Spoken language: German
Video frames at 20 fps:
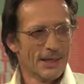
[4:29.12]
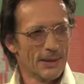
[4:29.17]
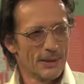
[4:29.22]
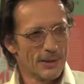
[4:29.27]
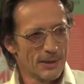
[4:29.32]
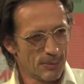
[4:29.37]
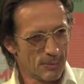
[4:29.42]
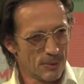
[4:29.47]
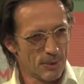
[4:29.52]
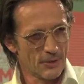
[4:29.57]

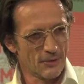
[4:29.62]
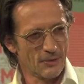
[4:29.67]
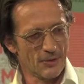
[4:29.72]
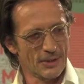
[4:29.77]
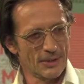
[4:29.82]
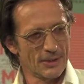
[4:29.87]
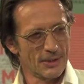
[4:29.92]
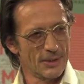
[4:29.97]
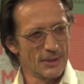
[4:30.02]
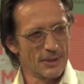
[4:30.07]

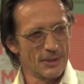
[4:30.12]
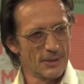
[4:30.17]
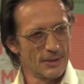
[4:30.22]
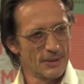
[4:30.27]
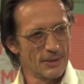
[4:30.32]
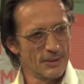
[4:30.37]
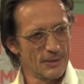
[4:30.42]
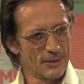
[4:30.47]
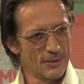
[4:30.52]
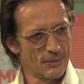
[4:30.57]
plötzlich
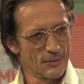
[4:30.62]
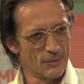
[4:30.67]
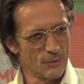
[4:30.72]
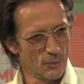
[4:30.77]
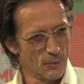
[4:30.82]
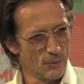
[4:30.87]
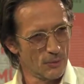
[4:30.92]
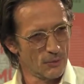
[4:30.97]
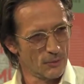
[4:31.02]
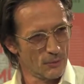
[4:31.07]
äh,
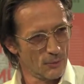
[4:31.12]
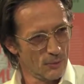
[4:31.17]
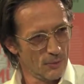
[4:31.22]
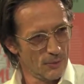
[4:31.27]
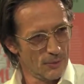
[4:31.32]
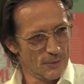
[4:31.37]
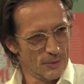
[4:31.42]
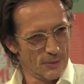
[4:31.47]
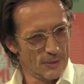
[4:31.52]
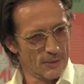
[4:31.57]
so, so
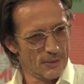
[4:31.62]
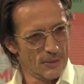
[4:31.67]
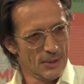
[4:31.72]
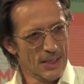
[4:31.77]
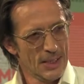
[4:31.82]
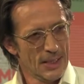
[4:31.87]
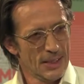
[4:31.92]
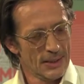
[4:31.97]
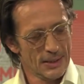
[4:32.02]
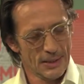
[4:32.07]

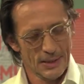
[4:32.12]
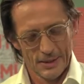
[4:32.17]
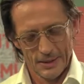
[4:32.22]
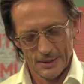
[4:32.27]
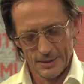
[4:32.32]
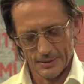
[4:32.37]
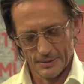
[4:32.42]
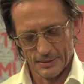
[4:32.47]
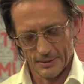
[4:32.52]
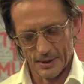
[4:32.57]

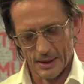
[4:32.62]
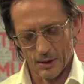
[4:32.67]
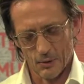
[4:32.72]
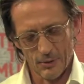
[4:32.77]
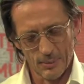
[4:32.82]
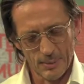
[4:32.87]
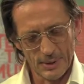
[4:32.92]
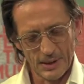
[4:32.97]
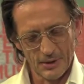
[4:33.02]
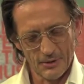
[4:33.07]
auch
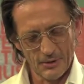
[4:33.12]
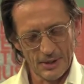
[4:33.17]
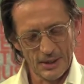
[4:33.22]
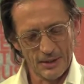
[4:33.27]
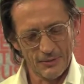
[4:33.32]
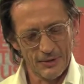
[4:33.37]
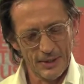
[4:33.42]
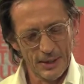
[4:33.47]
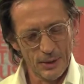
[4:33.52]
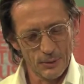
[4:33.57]
wenn man das
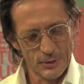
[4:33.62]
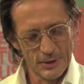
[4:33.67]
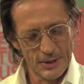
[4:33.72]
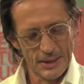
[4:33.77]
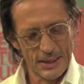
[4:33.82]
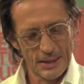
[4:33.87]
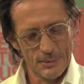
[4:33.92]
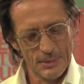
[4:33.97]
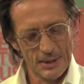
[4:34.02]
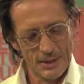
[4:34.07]
nicht will und
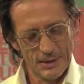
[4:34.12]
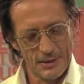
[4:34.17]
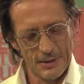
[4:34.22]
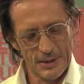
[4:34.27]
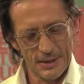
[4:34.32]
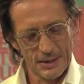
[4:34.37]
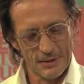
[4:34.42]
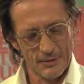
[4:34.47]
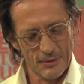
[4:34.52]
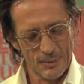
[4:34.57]
nicht
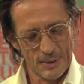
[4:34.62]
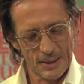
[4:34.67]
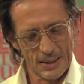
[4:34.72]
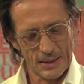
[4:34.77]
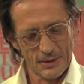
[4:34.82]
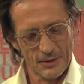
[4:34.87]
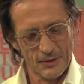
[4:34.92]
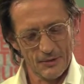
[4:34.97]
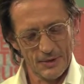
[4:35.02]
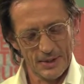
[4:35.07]
imitiert, wenn man
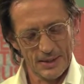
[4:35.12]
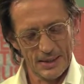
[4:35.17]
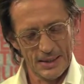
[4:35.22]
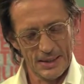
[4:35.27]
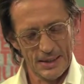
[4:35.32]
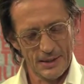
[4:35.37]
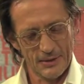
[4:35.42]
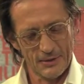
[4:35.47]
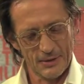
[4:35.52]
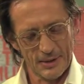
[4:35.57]
ganz viel
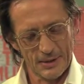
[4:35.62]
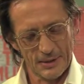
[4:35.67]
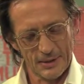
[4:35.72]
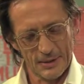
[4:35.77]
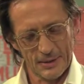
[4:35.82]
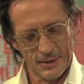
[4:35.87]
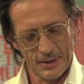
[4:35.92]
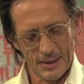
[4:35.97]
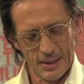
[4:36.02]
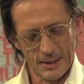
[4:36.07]
gelesen hat,
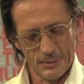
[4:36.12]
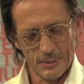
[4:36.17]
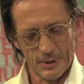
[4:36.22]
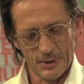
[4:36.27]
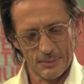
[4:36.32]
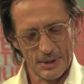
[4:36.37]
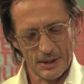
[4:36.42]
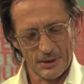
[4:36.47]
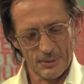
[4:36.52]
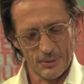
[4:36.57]
hat man
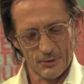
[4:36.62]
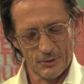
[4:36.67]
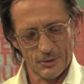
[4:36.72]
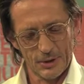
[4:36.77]
manchmal so eine